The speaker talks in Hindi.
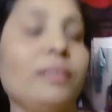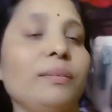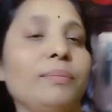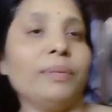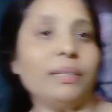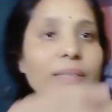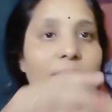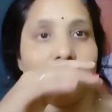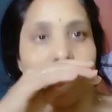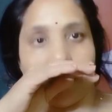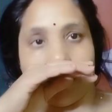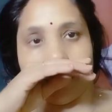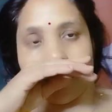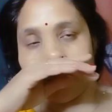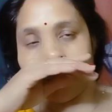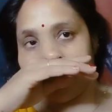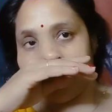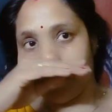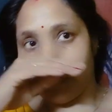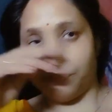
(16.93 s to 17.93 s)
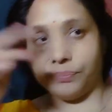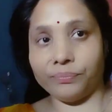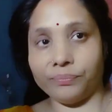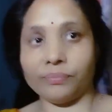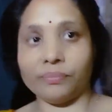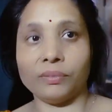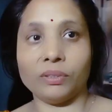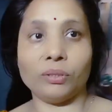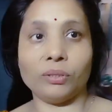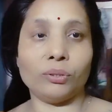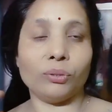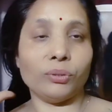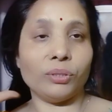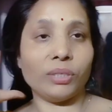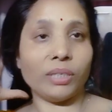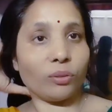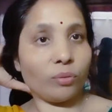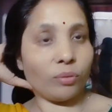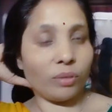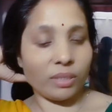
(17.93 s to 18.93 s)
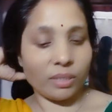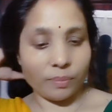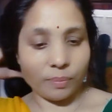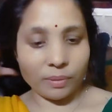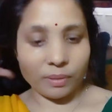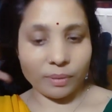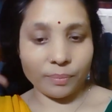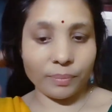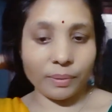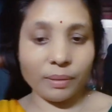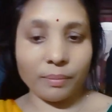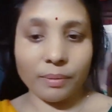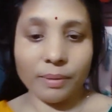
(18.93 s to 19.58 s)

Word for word: मैंने सोचा थोड़े से मैं अपने